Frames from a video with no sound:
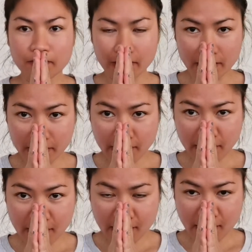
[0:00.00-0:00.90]
สวัสดี
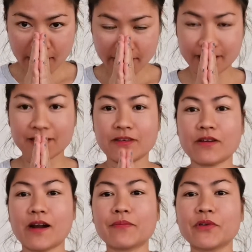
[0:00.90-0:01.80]
ค่ะยินดีต้อน
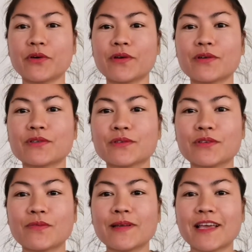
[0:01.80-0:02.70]
รับทุกคนเข้าสู่
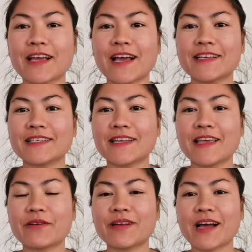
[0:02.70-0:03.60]
ช่องวิไลกายชาแน
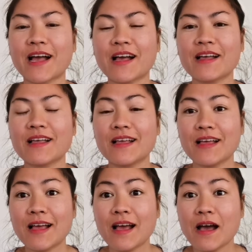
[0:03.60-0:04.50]
ลนะคะ
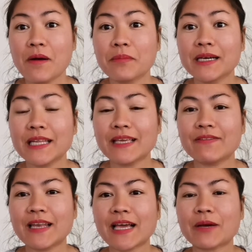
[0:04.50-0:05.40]
มือนี
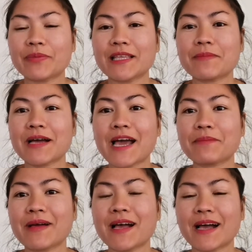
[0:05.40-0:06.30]
วิไลกับไปทำงาน
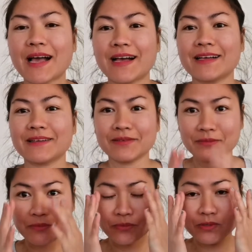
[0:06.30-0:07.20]
มากค่ะ
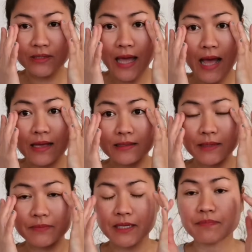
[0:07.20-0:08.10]
โอ้ตา
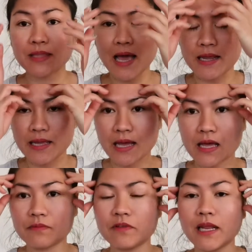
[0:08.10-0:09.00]
เจ็บเจ็บตาเนี่ยค่ะ
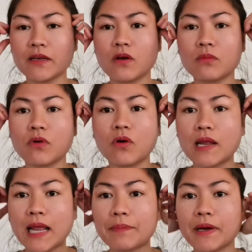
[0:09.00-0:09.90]
วิไลนอนบ่ค่อ
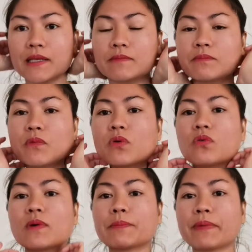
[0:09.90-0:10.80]
ยรับค่ะบ่รู
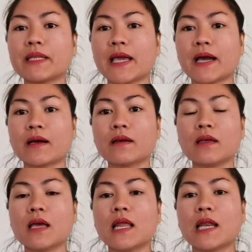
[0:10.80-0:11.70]
ว่าเป็นยัง
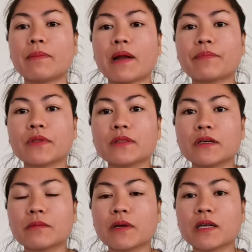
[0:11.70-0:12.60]
รับรับตื่น
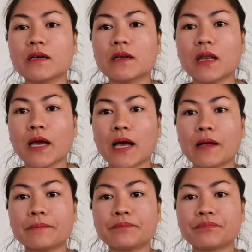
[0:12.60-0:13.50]
ตื่นมัดึ้นเลยค่ะ